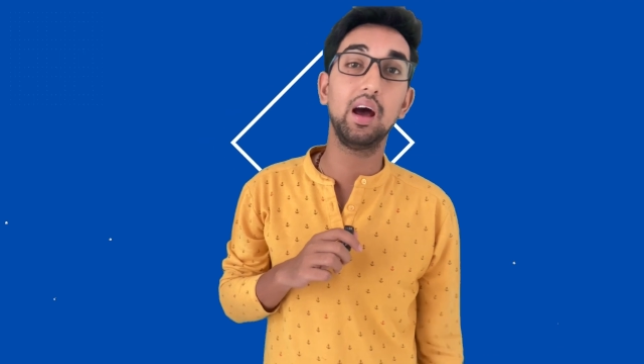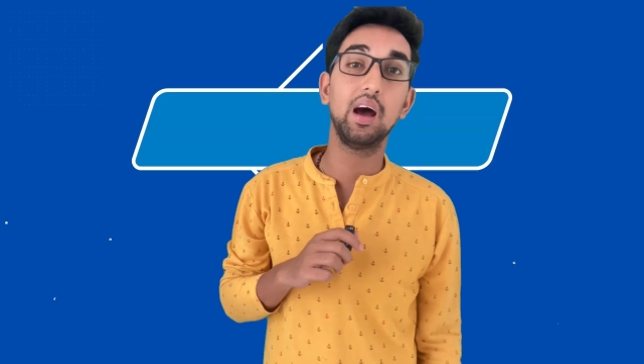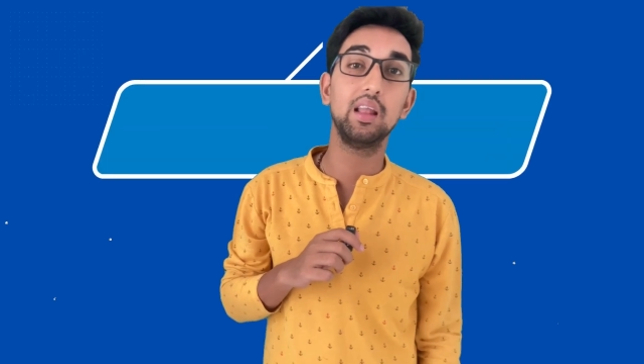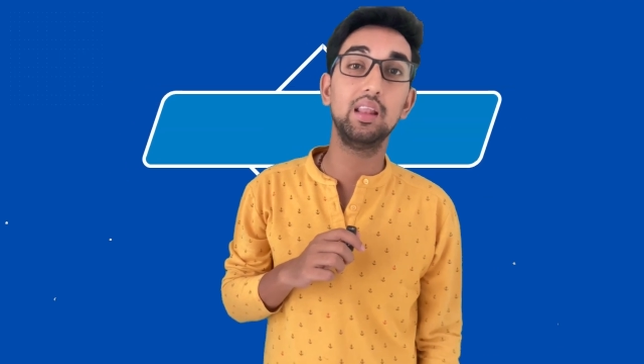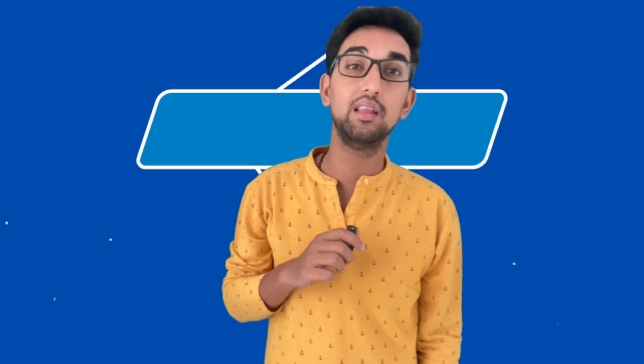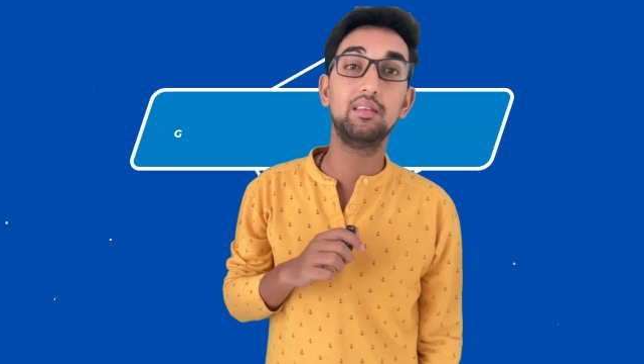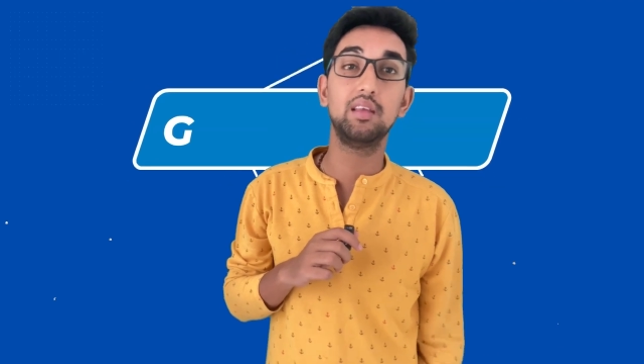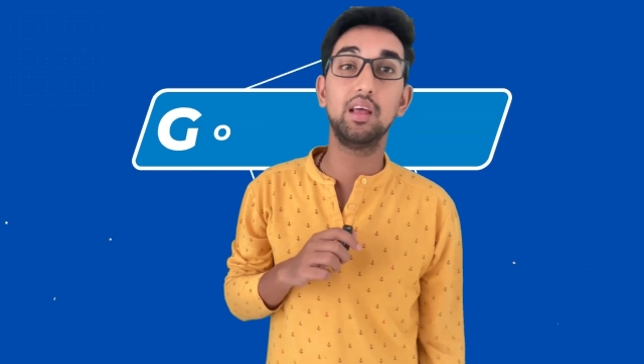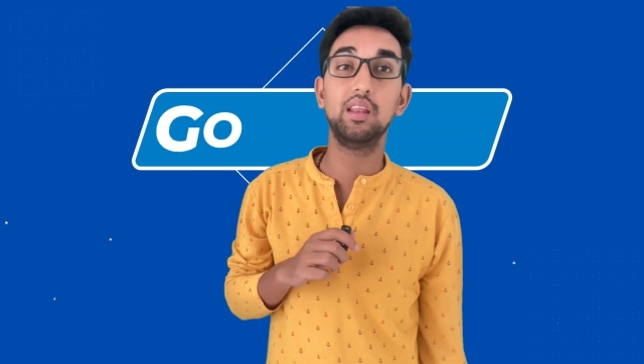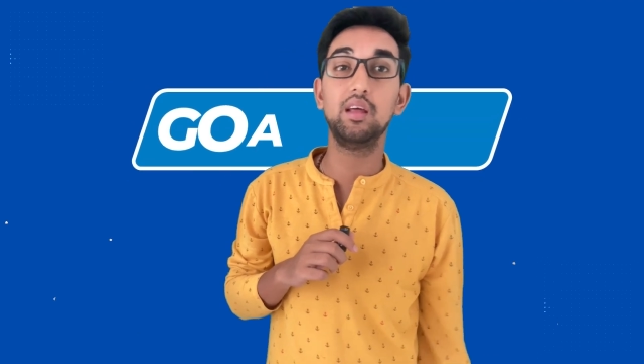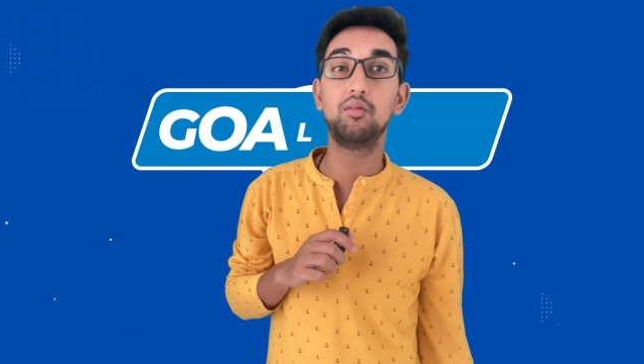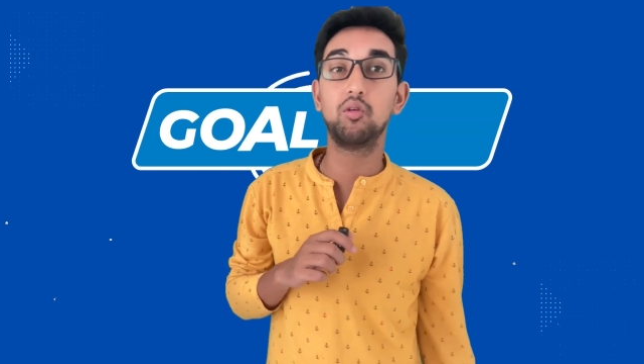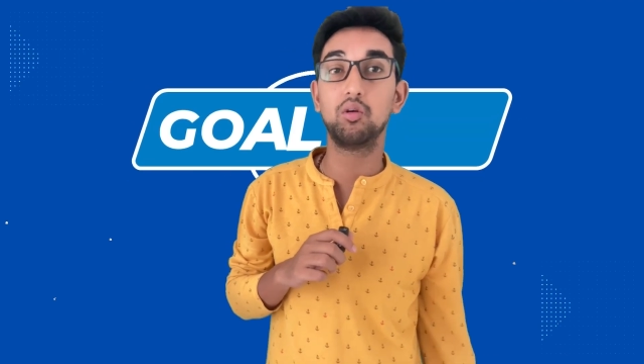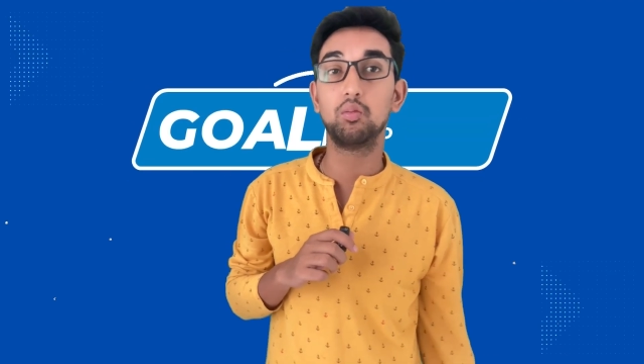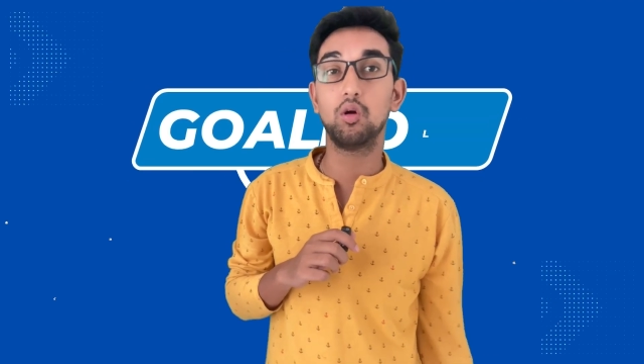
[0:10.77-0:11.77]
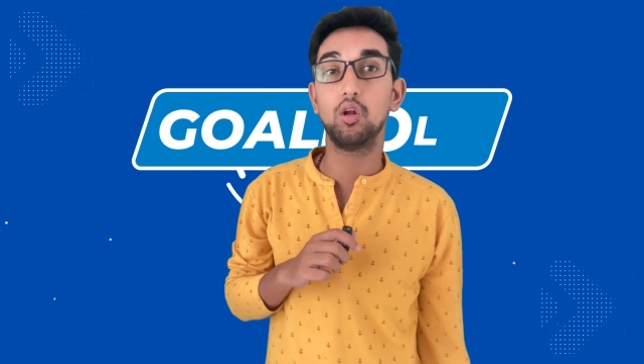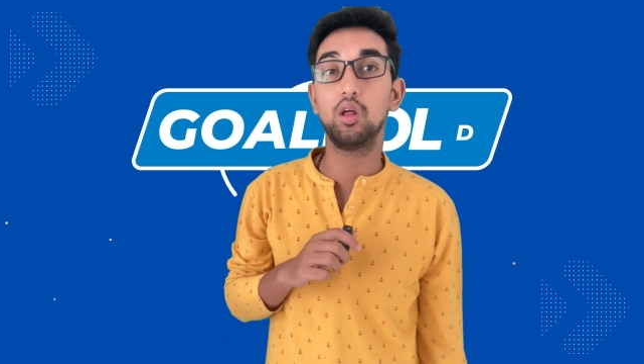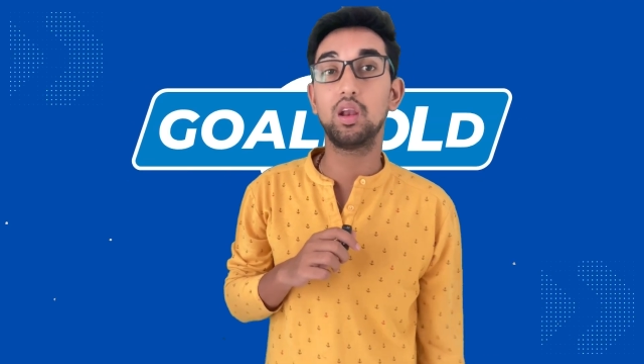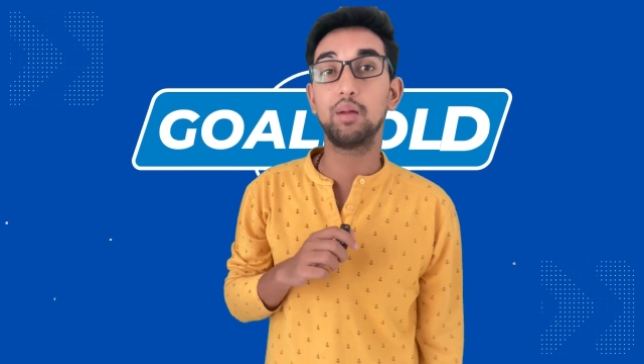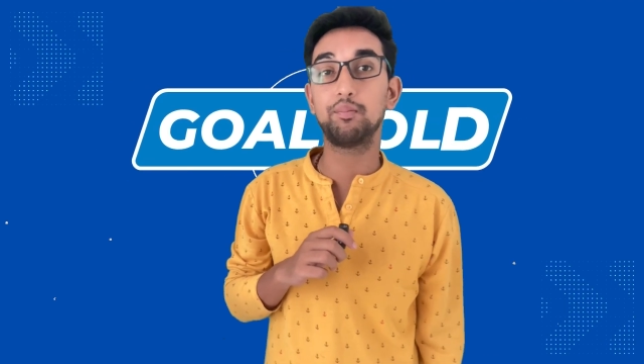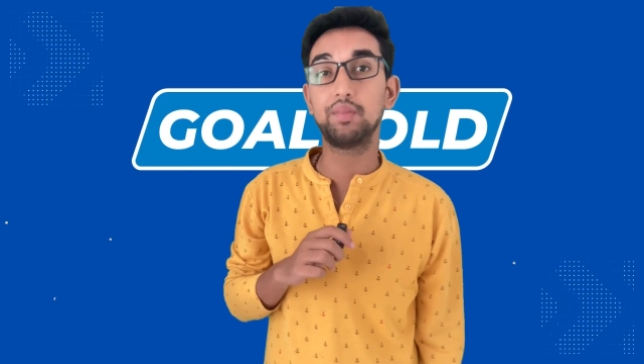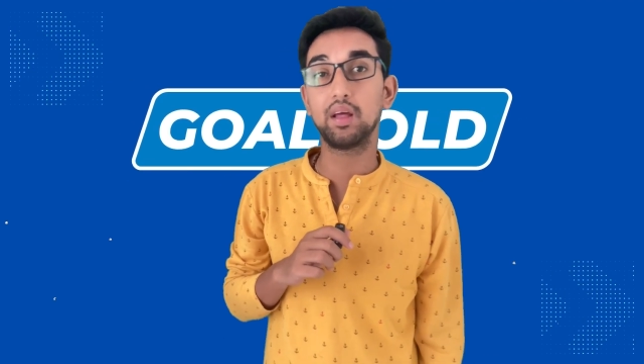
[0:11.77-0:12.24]
आधे से अधिक
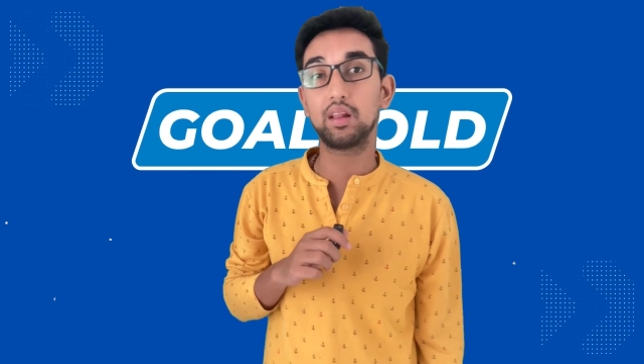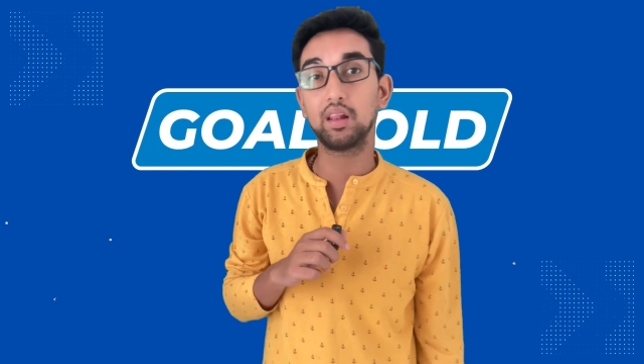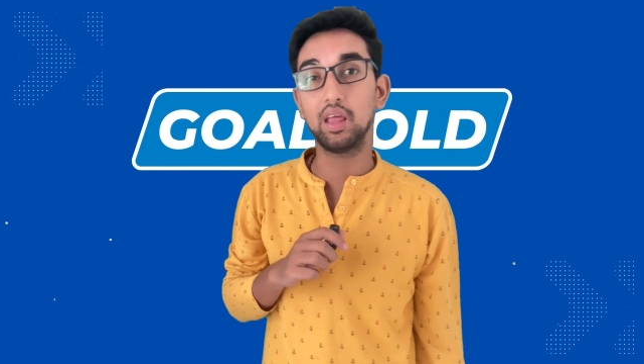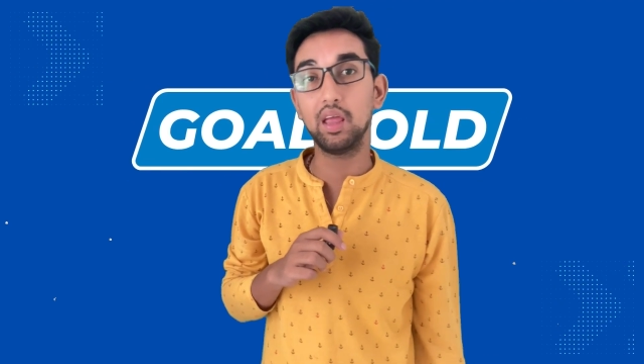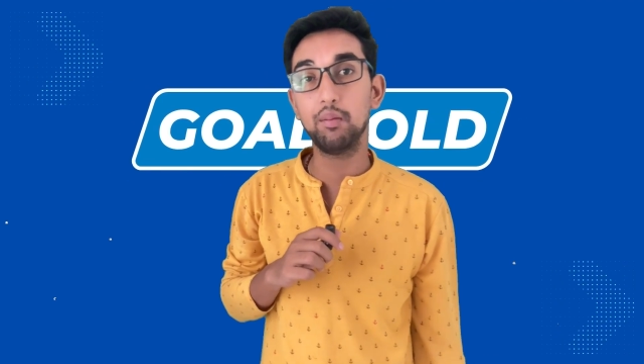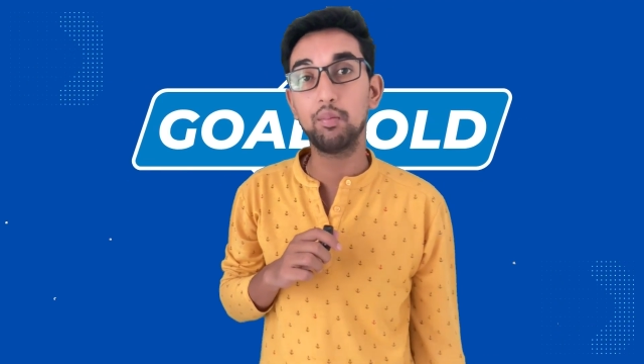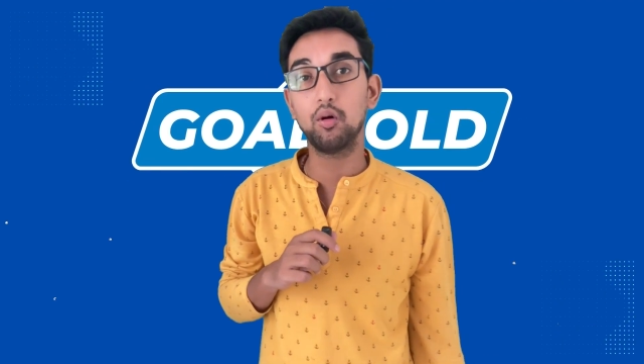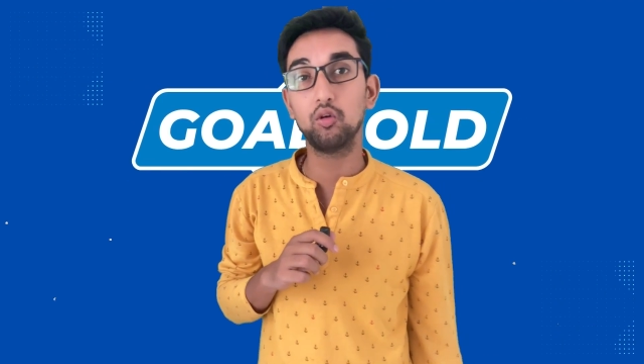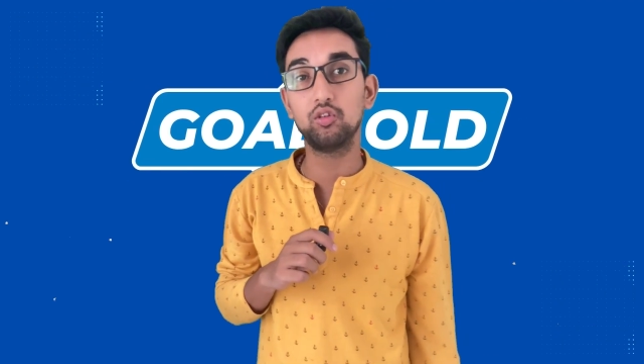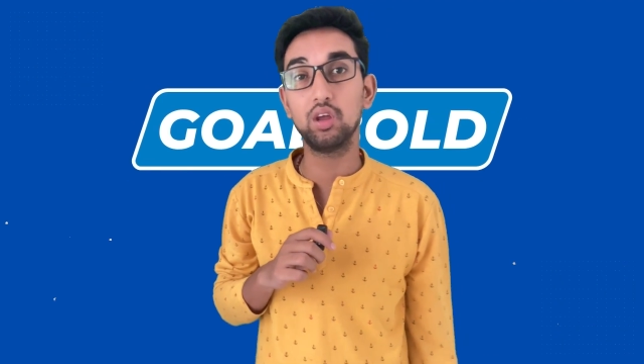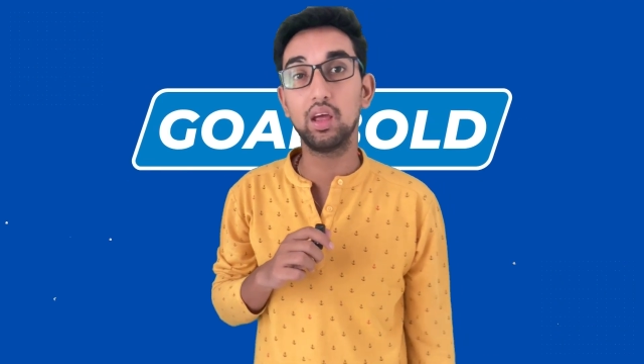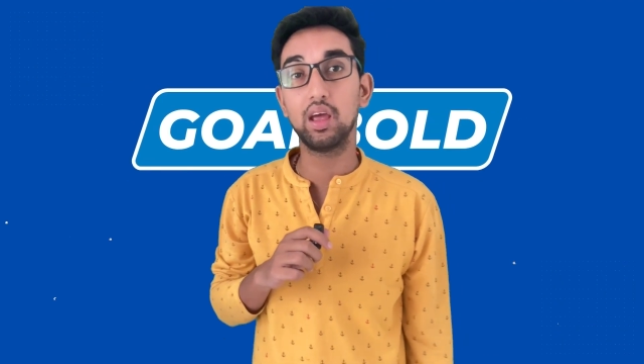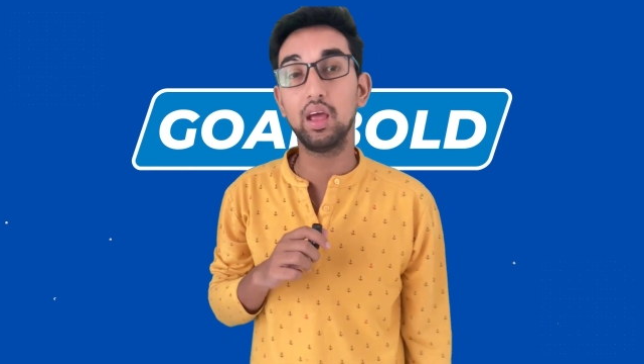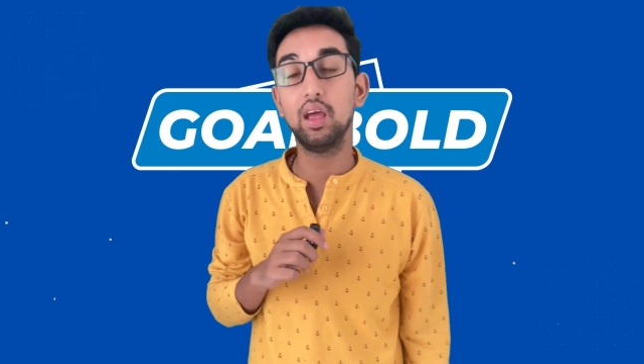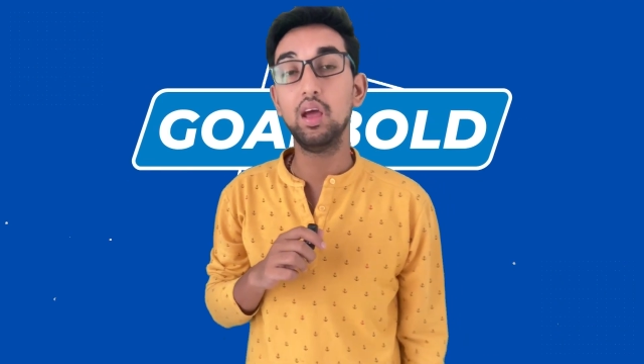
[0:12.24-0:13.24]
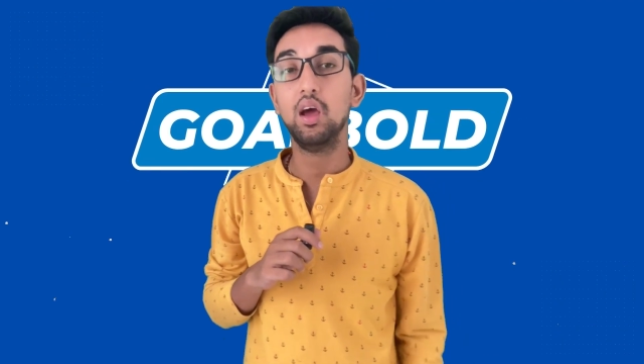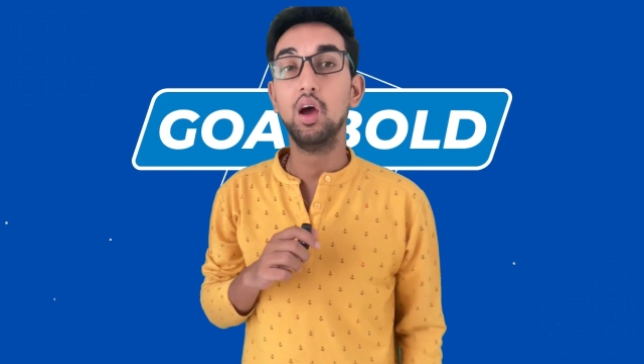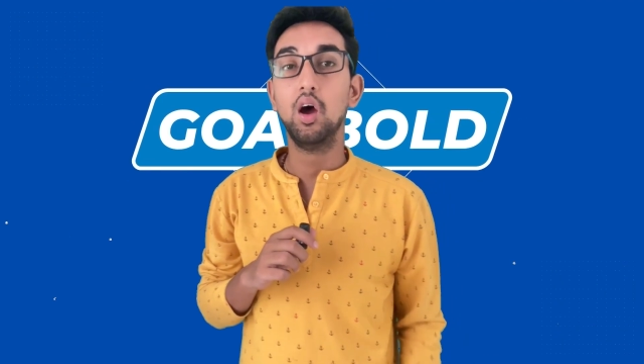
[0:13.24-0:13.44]
फुटबॉलर अब तक नहीं पहुंचे हैं